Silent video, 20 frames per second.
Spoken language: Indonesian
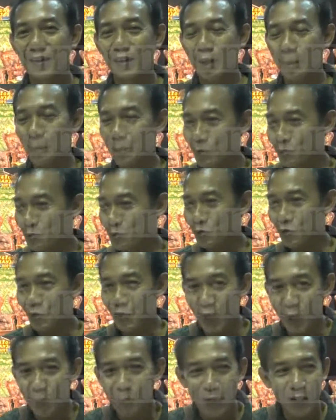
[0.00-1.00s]
tapi
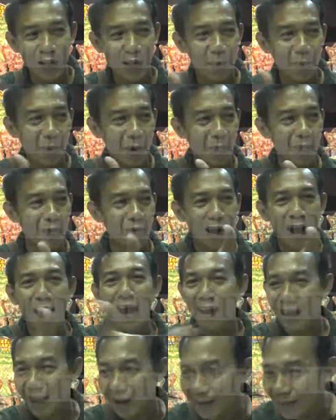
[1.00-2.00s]
sehebat apapun
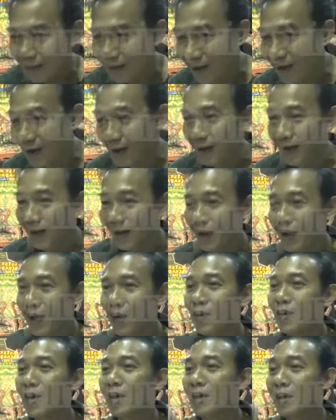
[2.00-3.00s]
alatnya
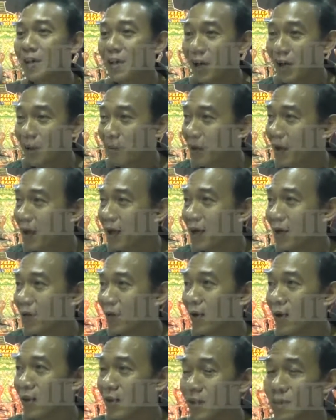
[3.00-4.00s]
kalau yang di dalamnya nggak ada
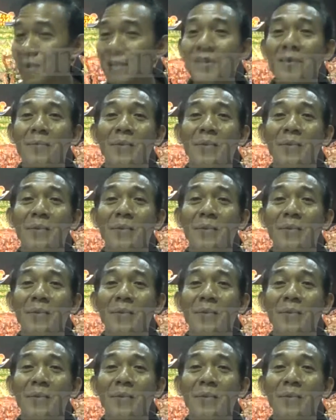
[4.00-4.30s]
kualitasnya